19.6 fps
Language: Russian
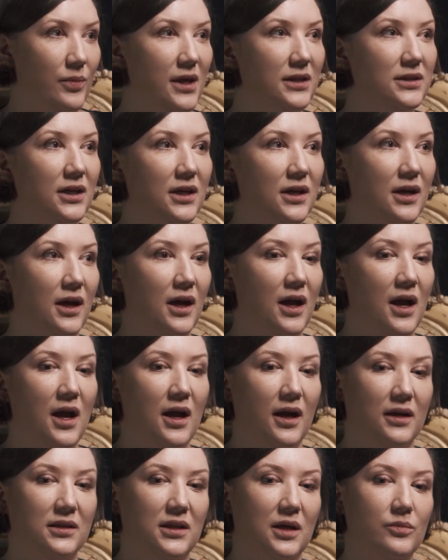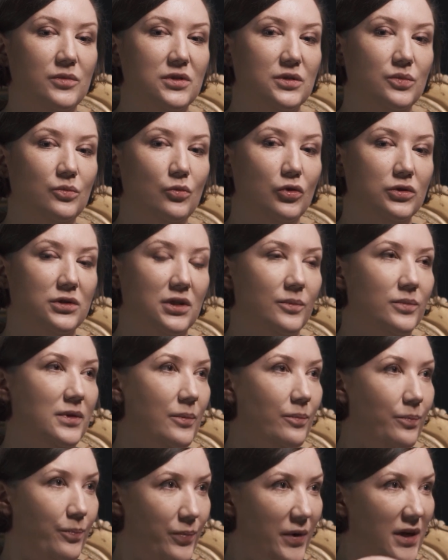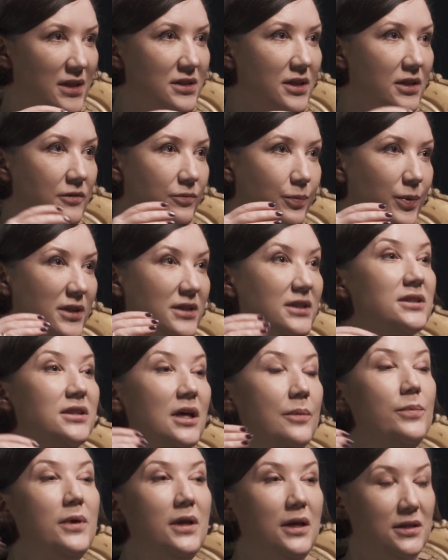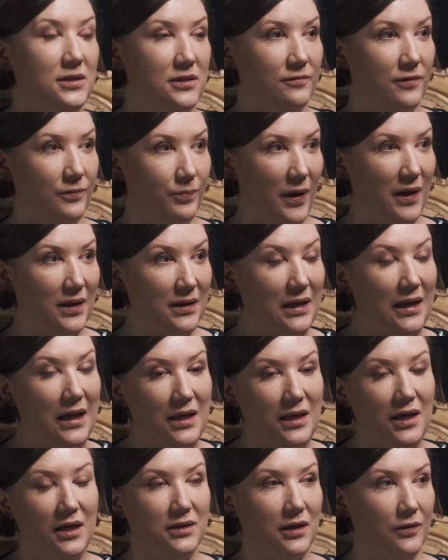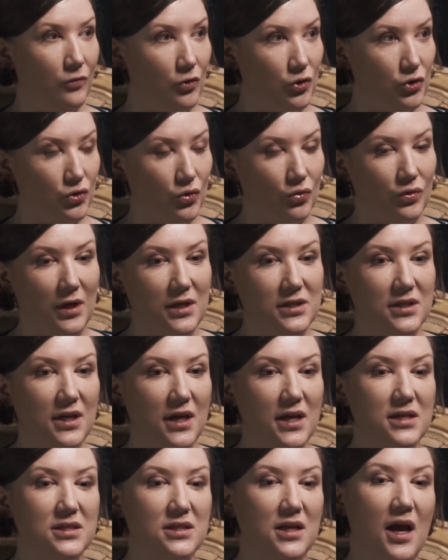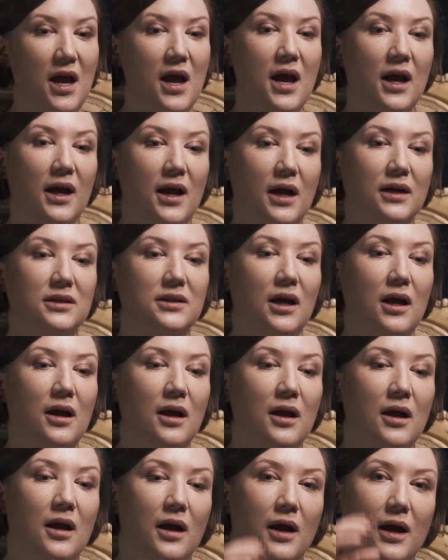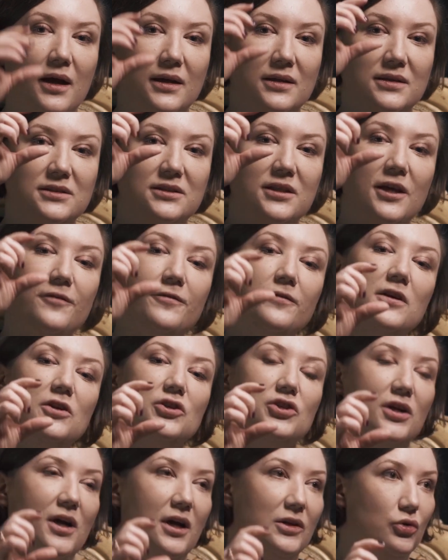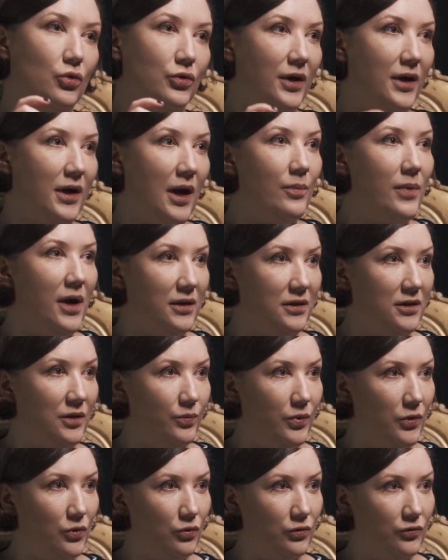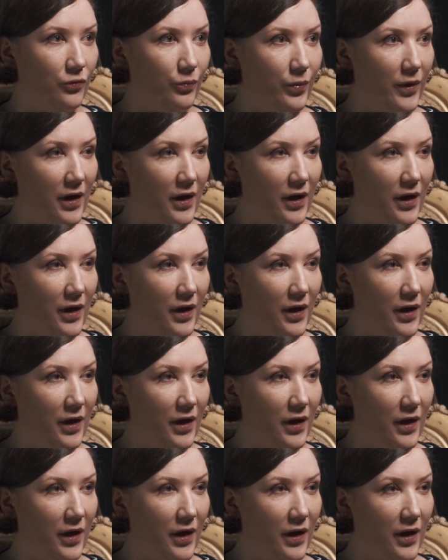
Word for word: метрика, когда мы смотрим там, процент предиктабилити выполнения того, что у нас есть, когда а, те фичи, которые команды берут в